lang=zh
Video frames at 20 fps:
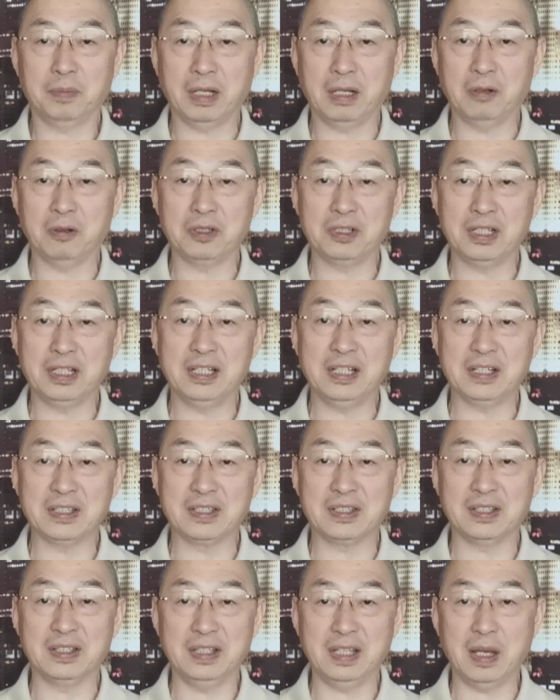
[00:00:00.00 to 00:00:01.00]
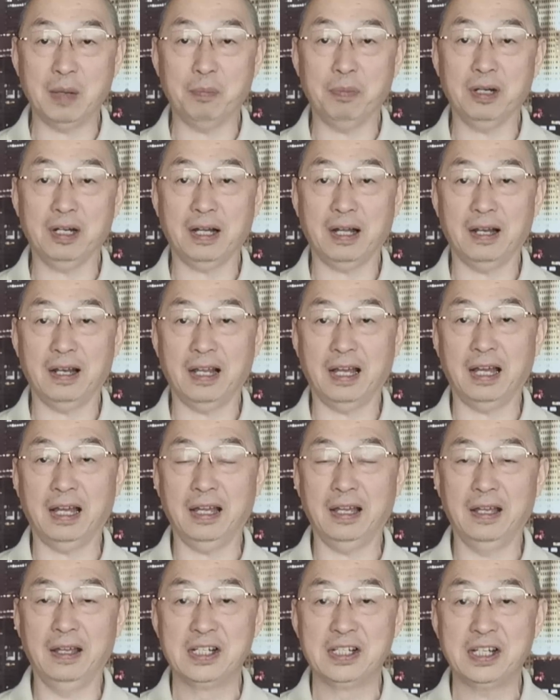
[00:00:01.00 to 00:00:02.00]
佩洛西这次也不敢
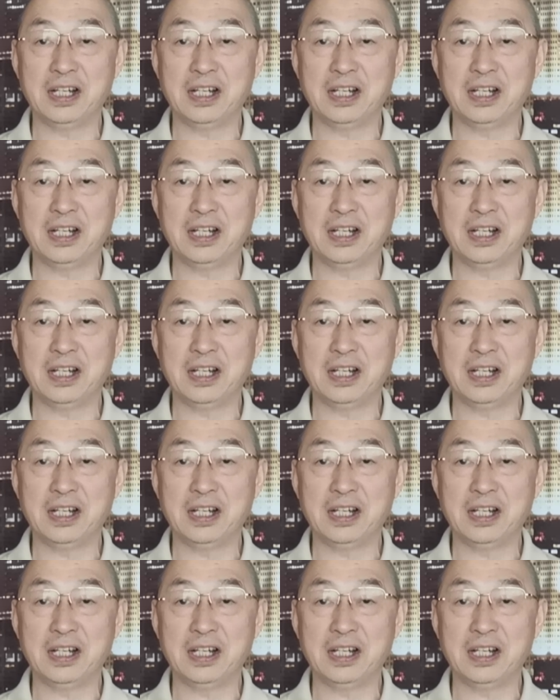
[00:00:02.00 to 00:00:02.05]
来，